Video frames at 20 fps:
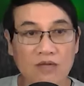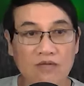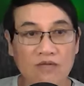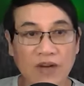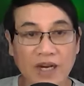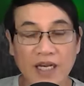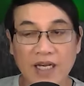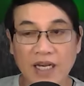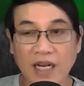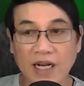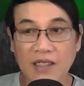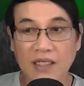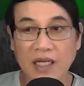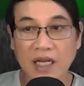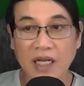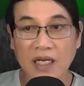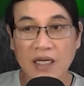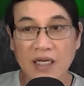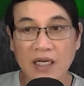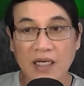phải dằn
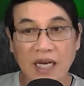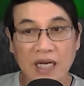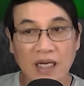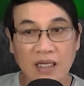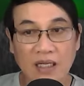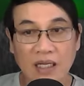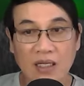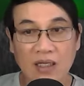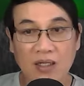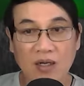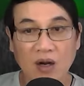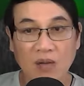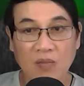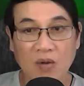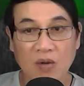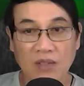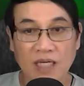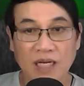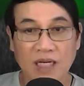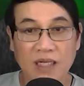tay đánh nhừ đòn
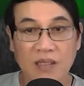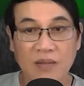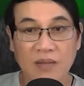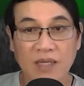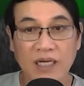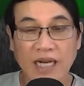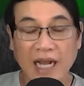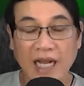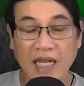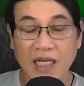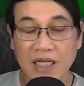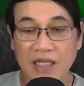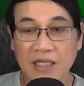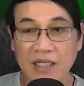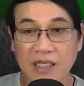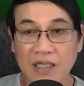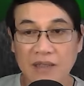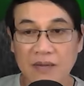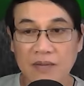một trận mới đã đời.